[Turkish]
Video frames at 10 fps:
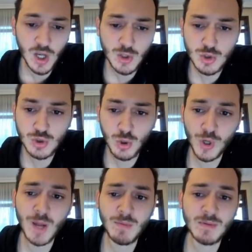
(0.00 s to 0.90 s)
h3'ün
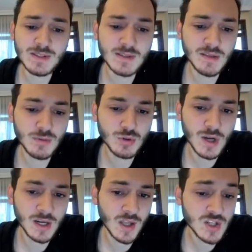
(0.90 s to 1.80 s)
oynamamasının sebebi şu
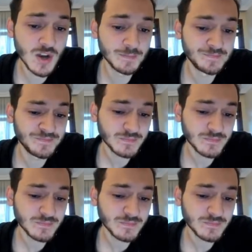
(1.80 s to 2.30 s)
arkadaşlar.